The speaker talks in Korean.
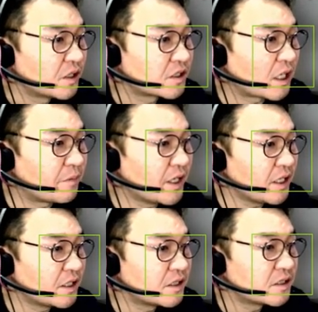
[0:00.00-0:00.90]
그
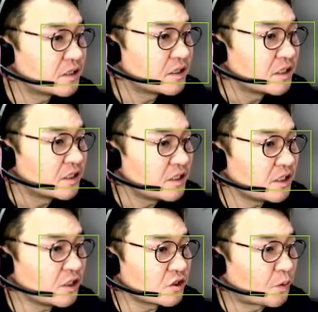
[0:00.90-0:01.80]
다음에
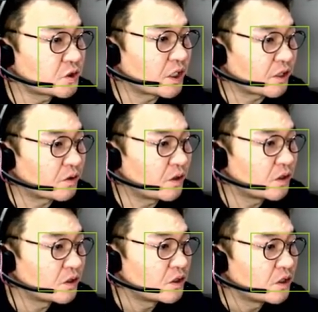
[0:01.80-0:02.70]
이것도 보셔야 되고,
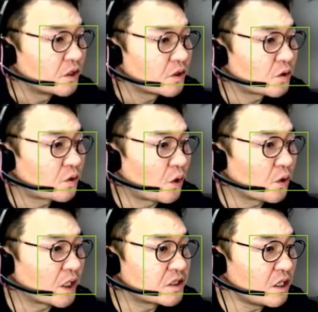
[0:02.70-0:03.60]

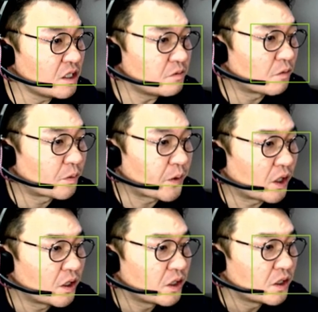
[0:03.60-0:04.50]
교육과정 목표,
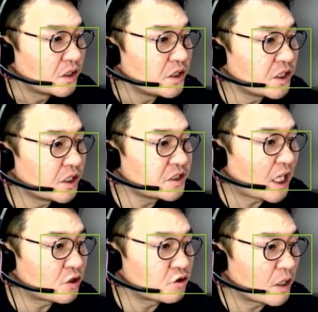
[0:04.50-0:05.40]
이건
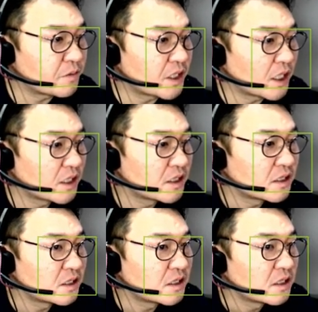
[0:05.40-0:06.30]
다 중요합니다.
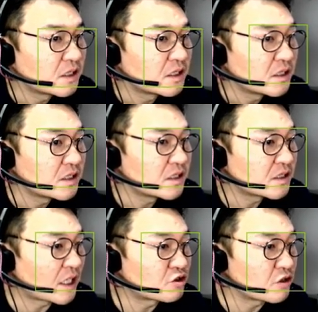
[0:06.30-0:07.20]

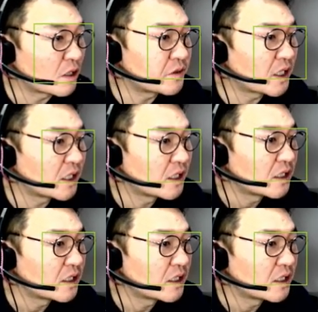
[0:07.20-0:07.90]
다 중요합니다.